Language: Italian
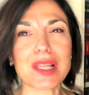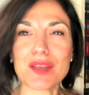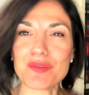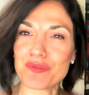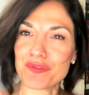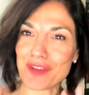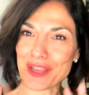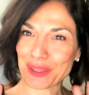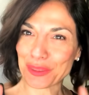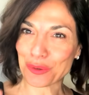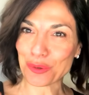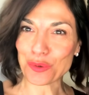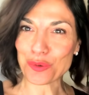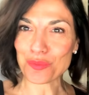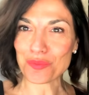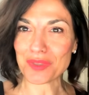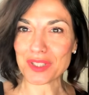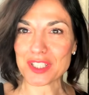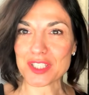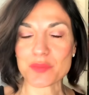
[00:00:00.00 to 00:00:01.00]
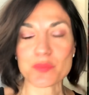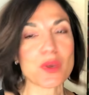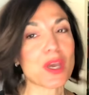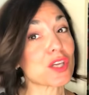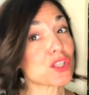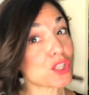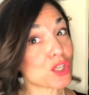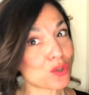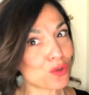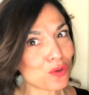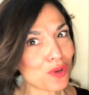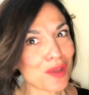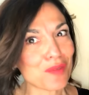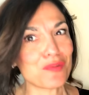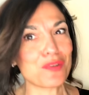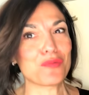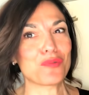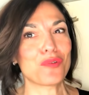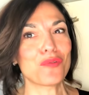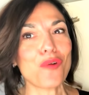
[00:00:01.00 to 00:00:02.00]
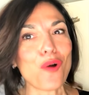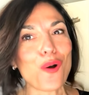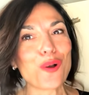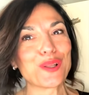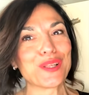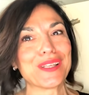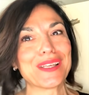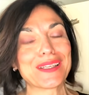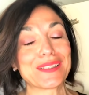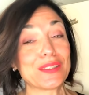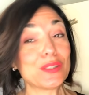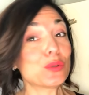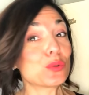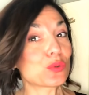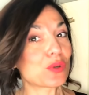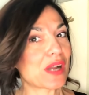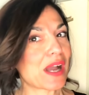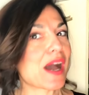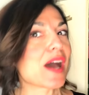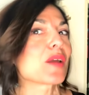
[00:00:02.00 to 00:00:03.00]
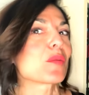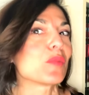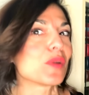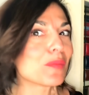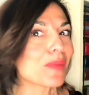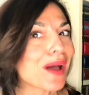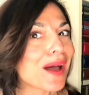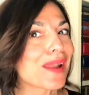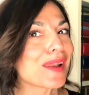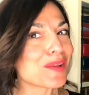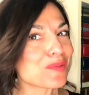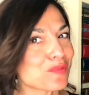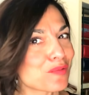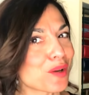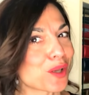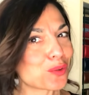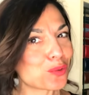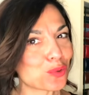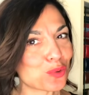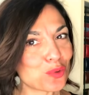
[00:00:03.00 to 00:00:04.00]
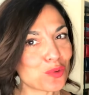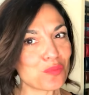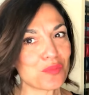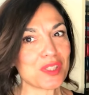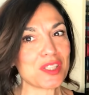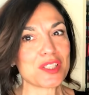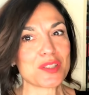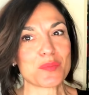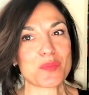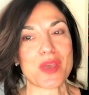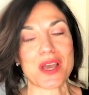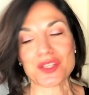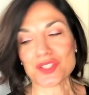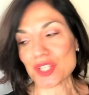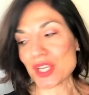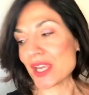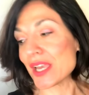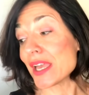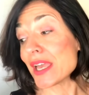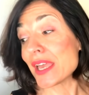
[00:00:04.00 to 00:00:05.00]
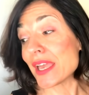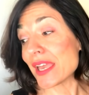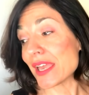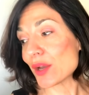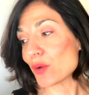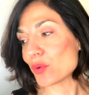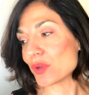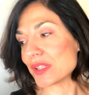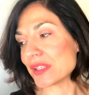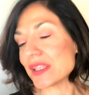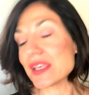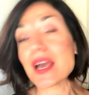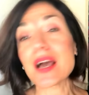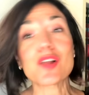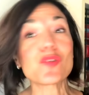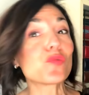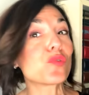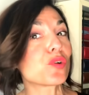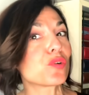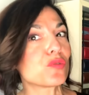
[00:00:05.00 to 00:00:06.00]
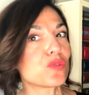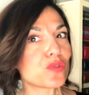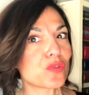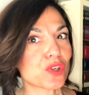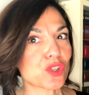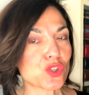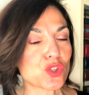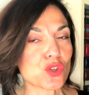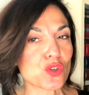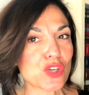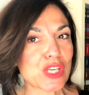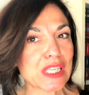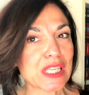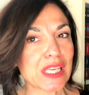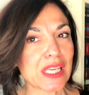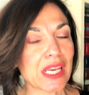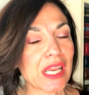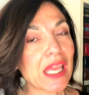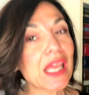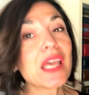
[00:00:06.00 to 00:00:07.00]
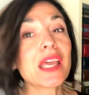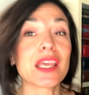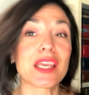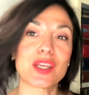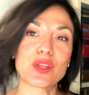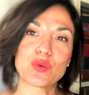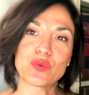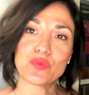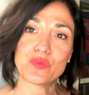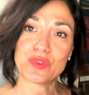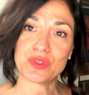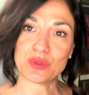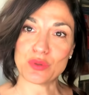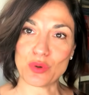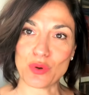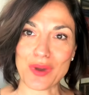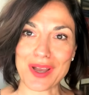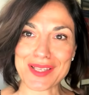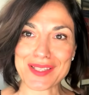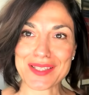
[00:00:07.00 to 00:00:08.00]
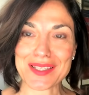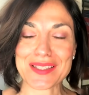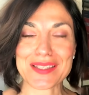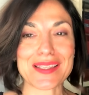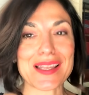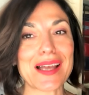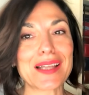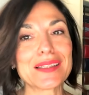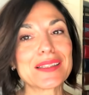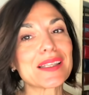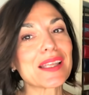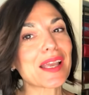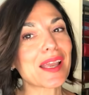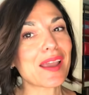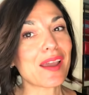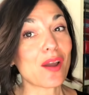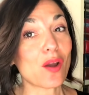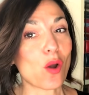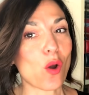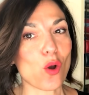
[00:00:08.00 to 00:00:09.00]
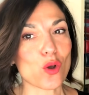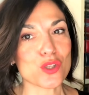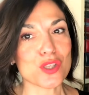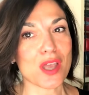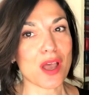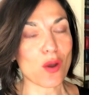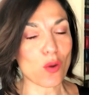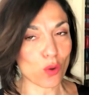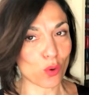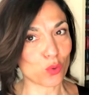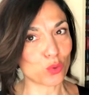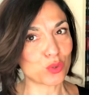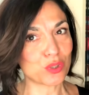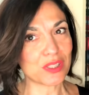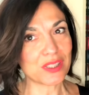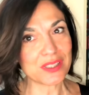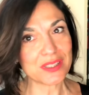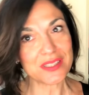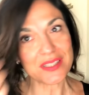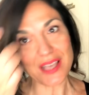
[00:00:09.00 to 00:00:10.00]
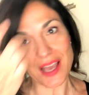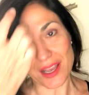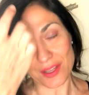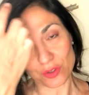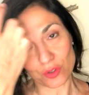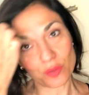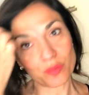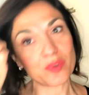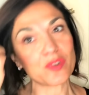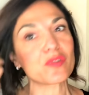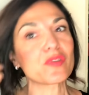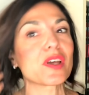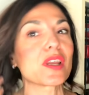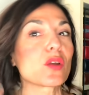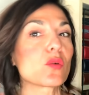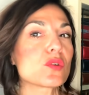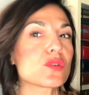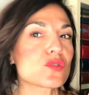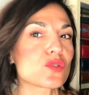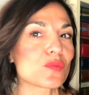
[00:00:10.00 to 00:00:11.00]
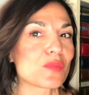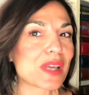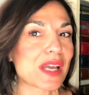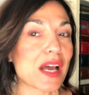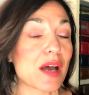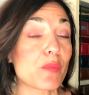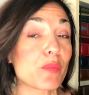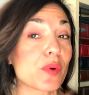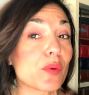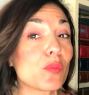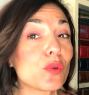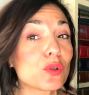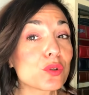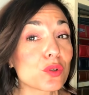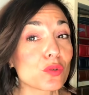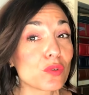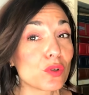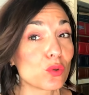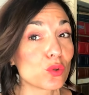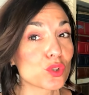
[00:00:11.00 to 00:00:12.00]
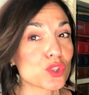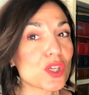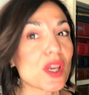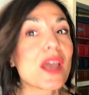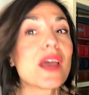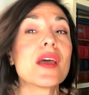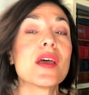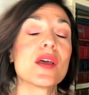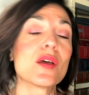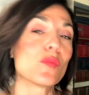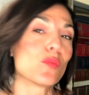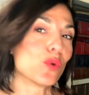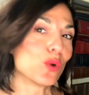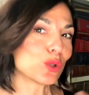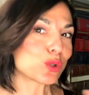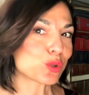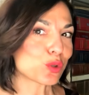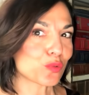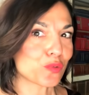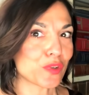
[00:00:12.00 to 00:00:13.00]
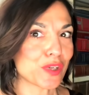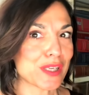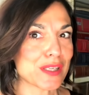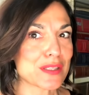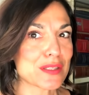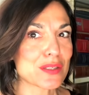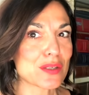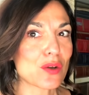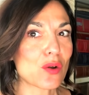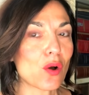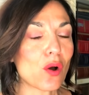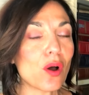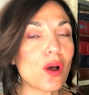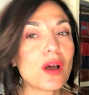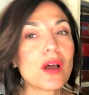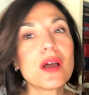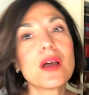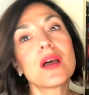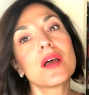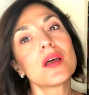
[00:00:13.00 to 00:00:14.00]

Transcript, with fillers: l'effetto non mi dispiace, non avevo voglia di truccarmi ma l'effetto non mi dispiace e quindi al volo vi faccio vedere in un video a sé stante che cosa ho utilizzato per fare questo make up molto veloce, molto fresco